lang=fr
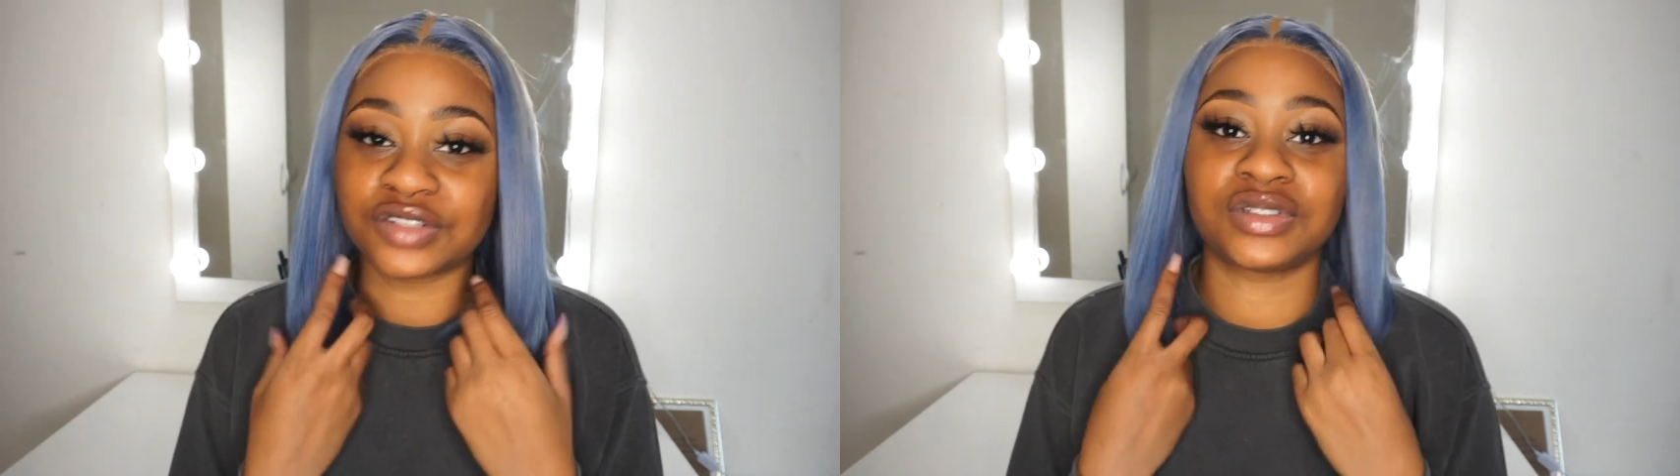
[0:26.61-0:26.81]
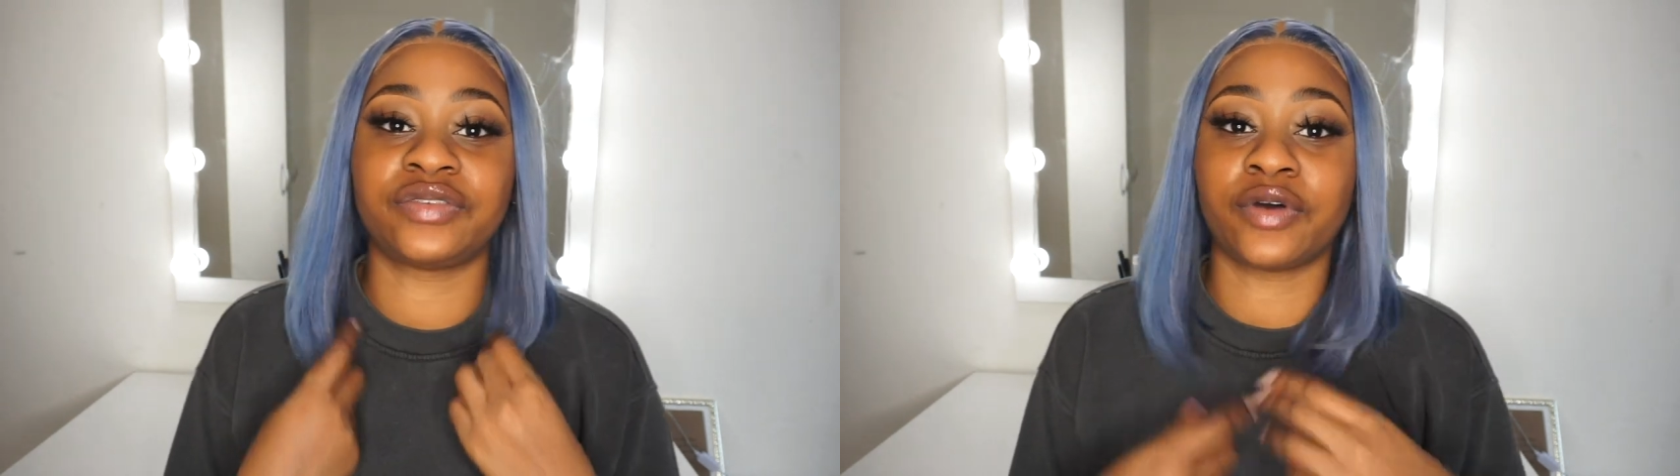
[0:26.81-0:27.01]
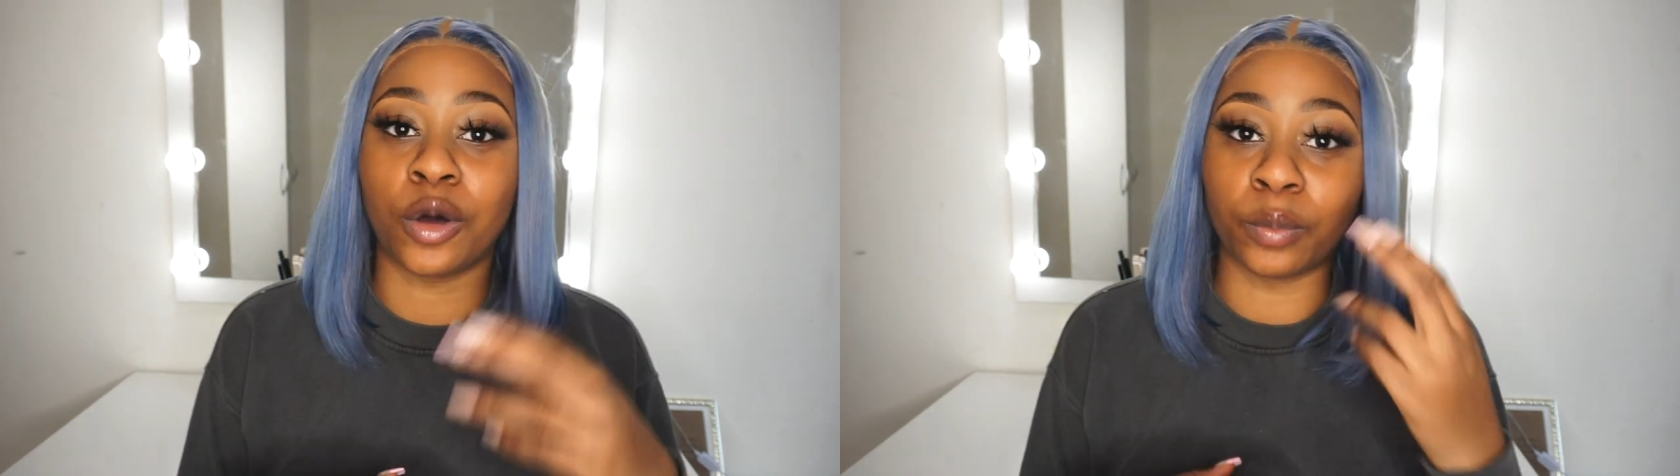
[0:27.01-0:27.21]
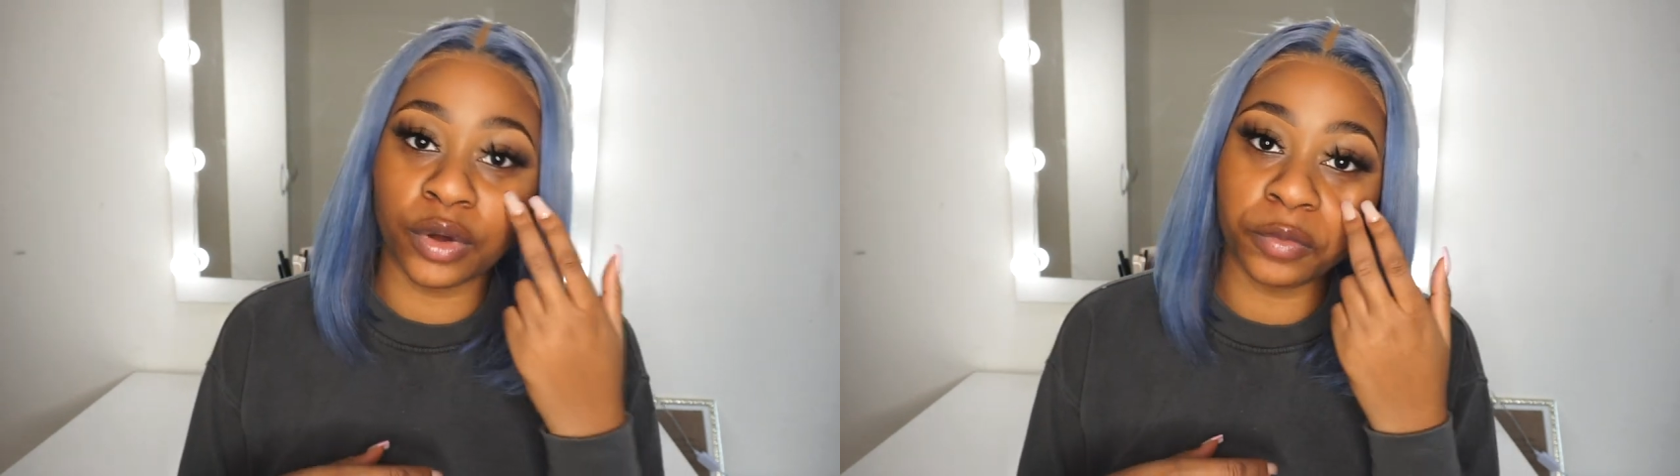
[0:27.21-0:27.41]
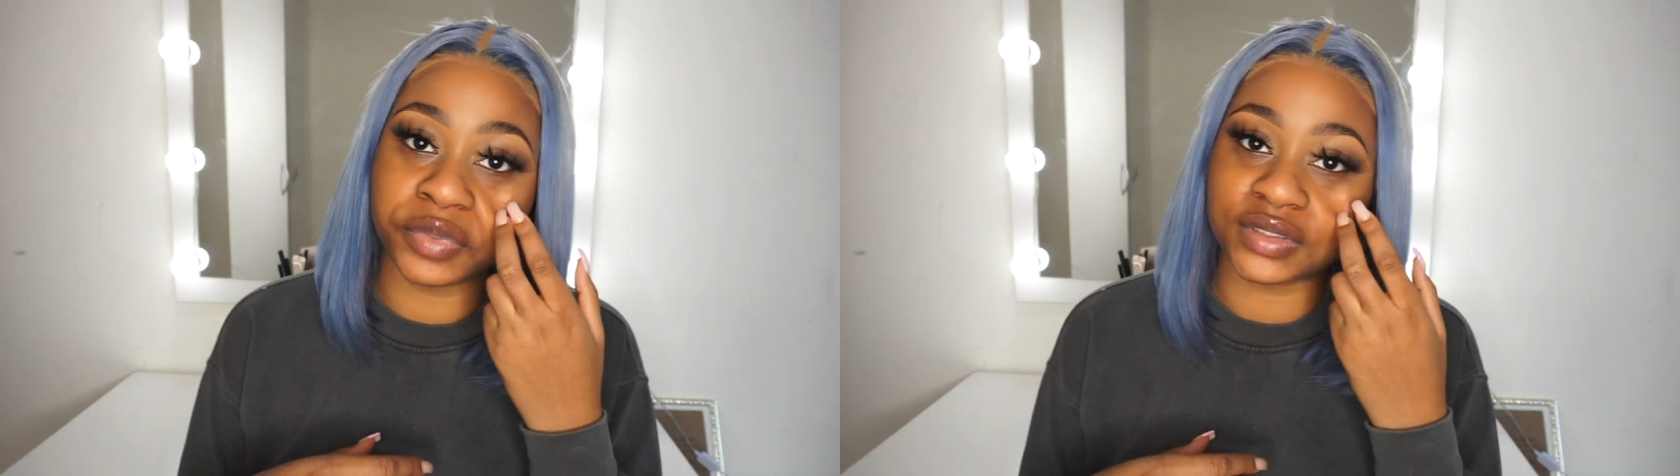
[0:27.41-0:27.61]
je voulais faire un
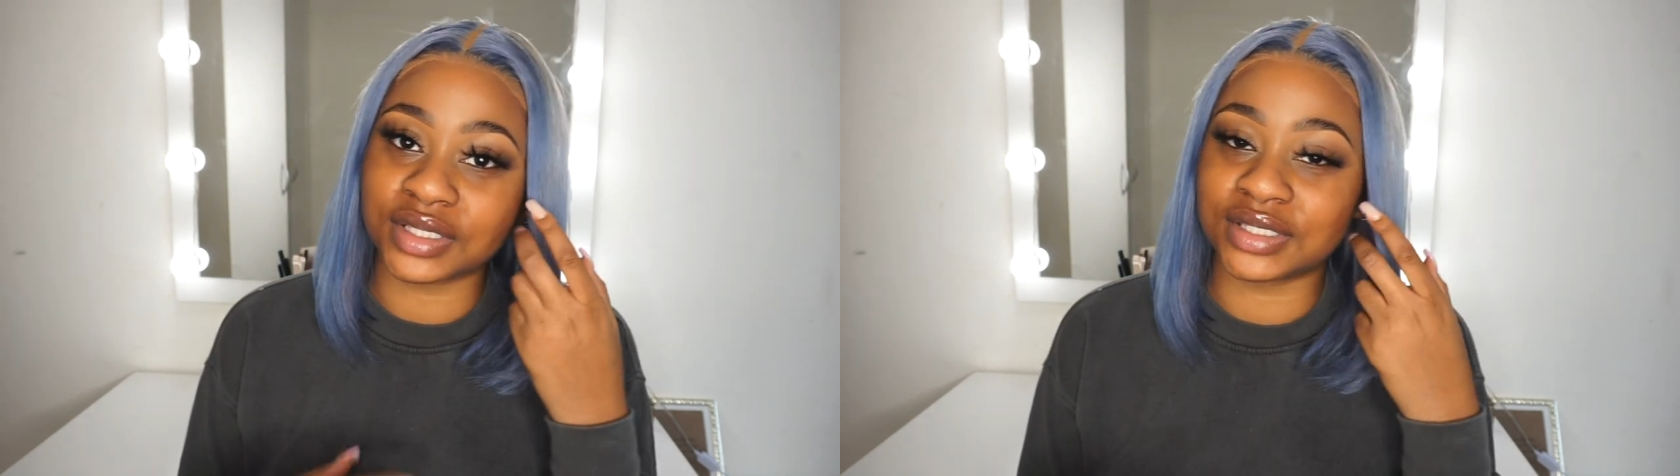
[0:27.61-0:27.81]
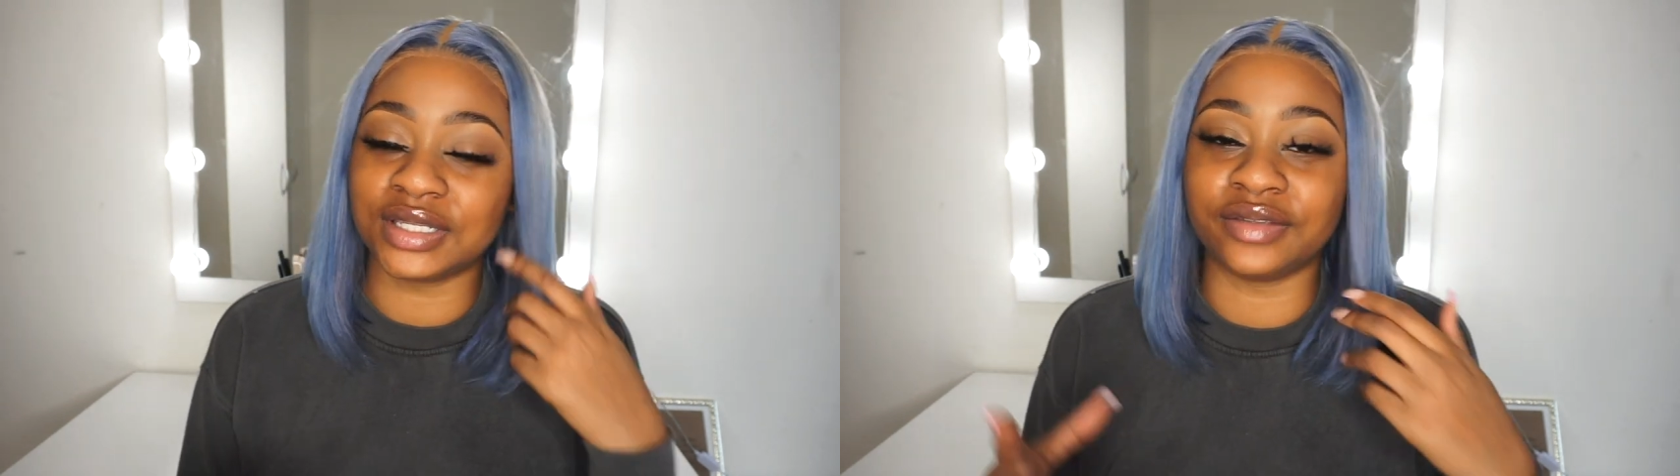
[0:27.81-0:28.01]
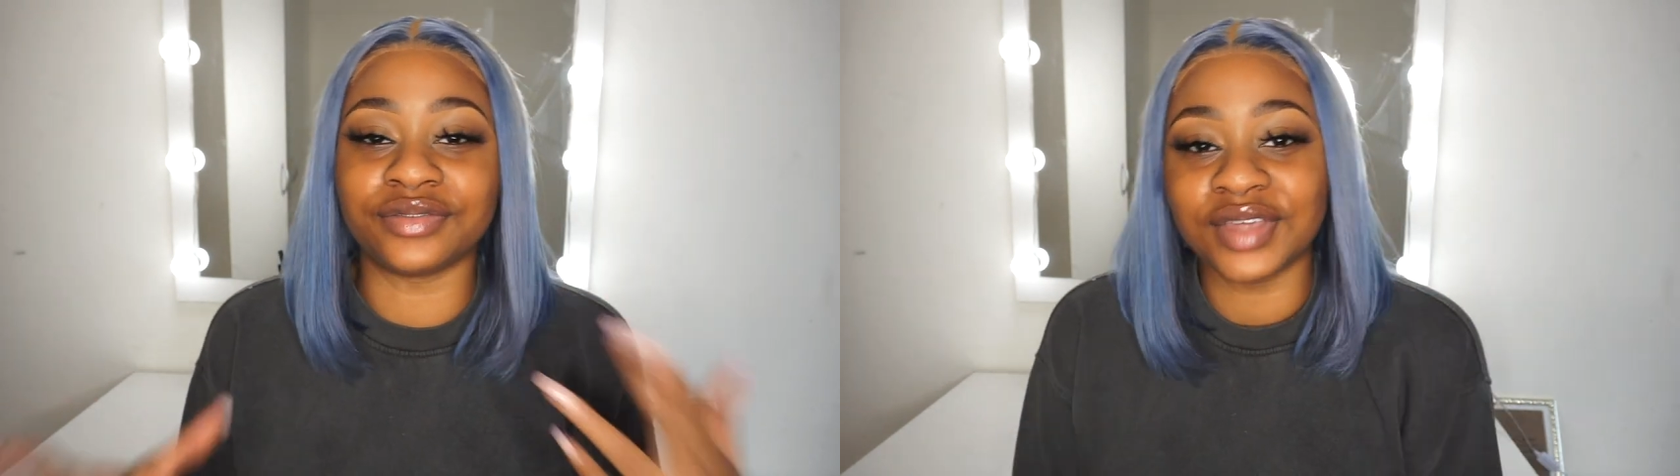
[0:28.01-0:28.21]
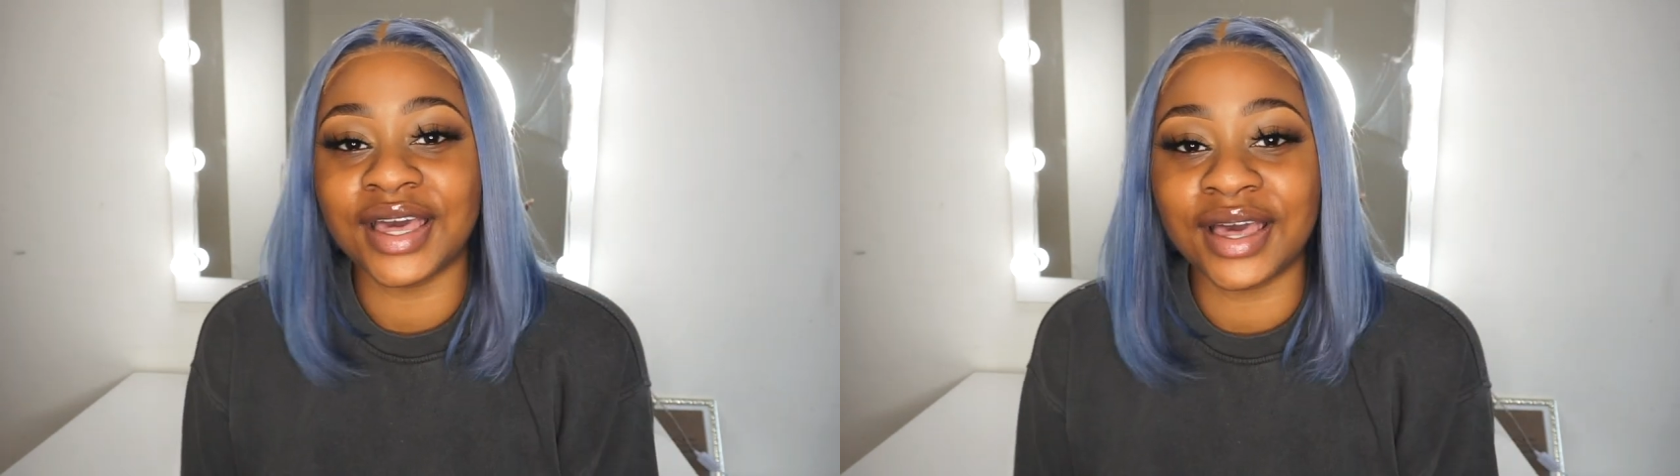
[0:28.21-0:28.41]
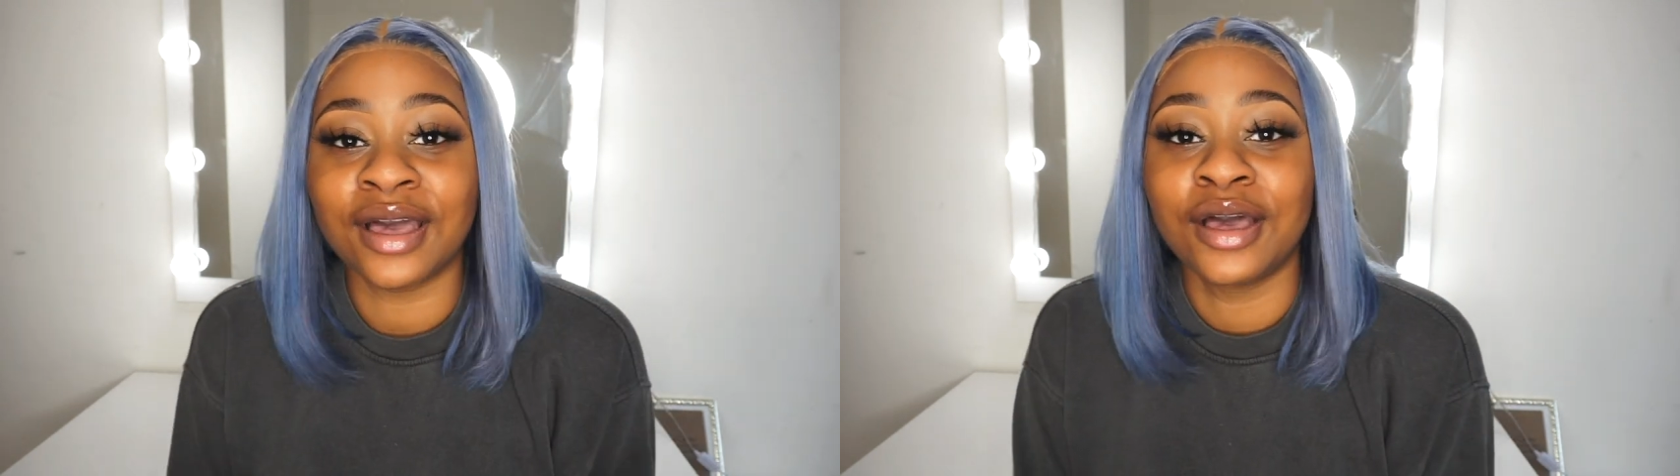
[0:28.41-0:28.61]
bob parce que c'est
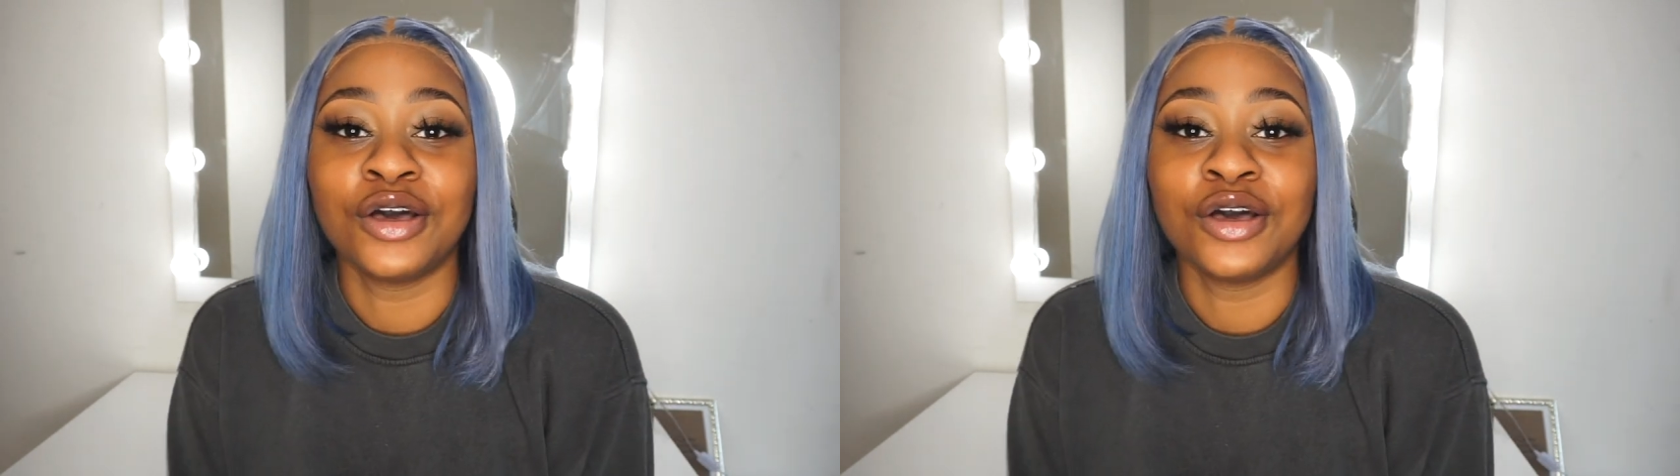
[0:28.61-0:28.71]
l'hiver.